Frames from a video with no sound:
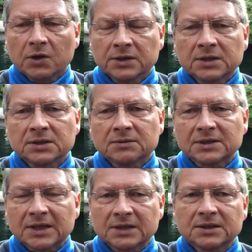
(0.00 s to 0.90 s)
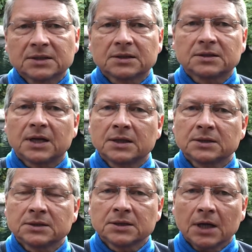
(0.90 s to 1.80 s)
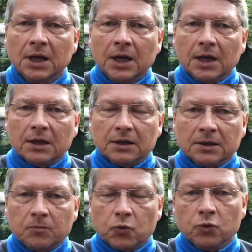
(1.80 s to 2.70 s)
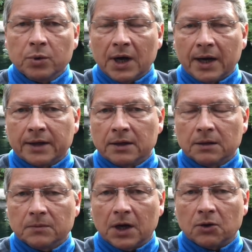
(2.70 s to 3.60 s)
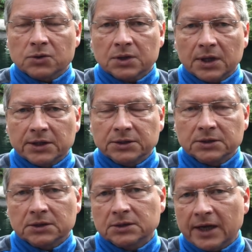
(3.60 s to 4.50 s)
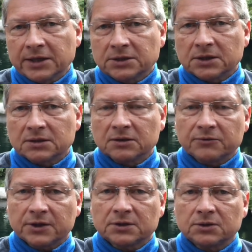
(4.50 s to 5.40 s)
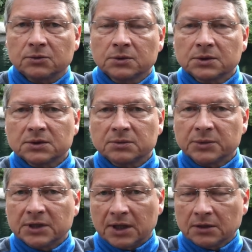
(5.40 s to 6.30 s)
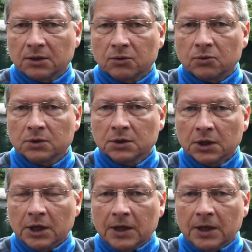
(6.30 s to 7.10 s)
Jetzt ist was ganz Interessantes. Ähm, über eine ausreichende Teichdesinfektion ist es mir dann gelungen,